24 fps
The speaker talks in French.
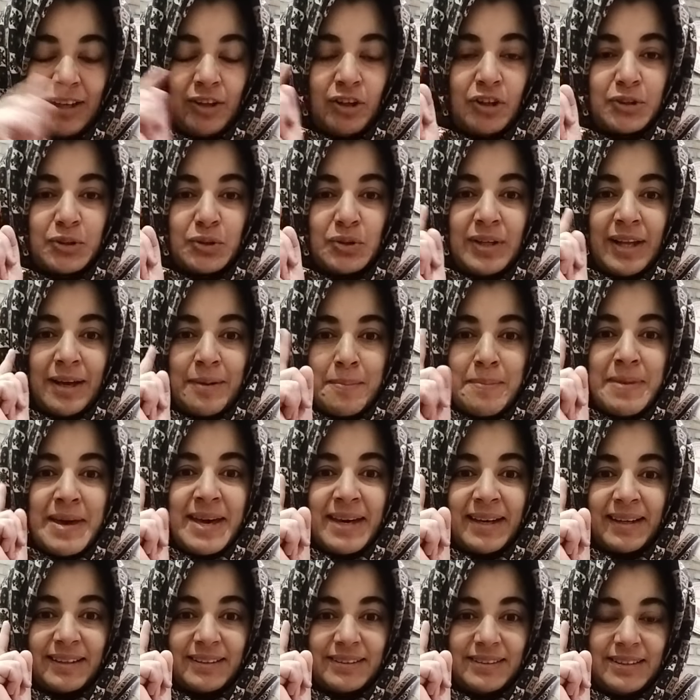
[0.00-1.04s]
alors que la
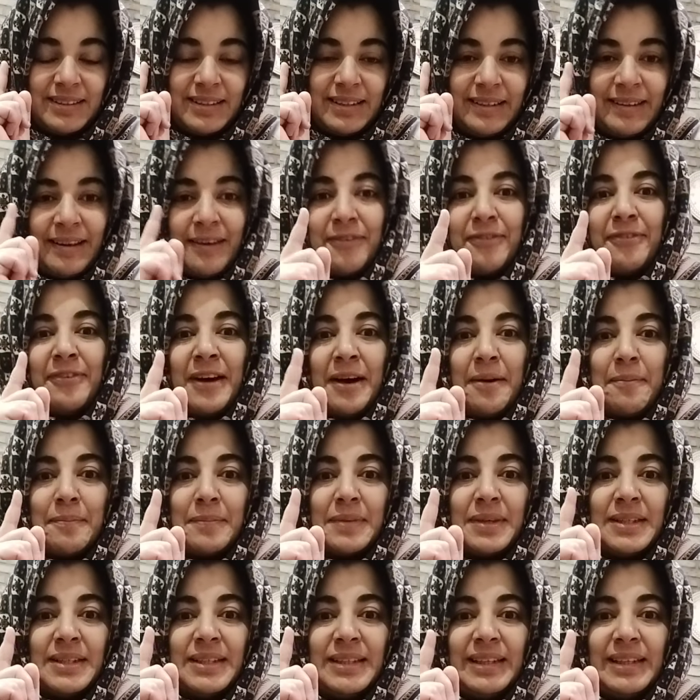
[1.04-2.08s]
mère, la femme